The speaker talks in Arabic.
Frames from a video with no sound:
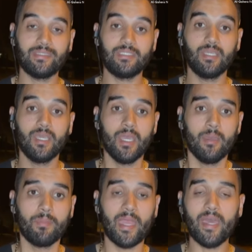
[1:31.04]
يعني
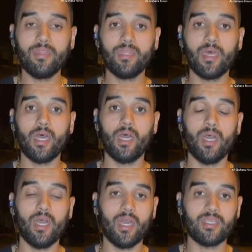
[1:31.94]
بان
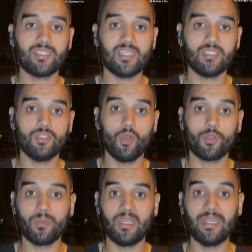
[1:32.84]
آه، السيد
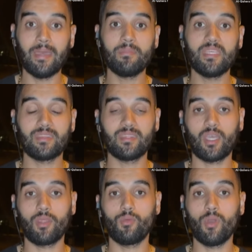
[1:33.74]
اوربن لم
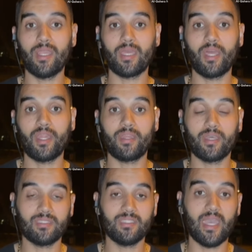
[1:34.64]
يتخذ القرارات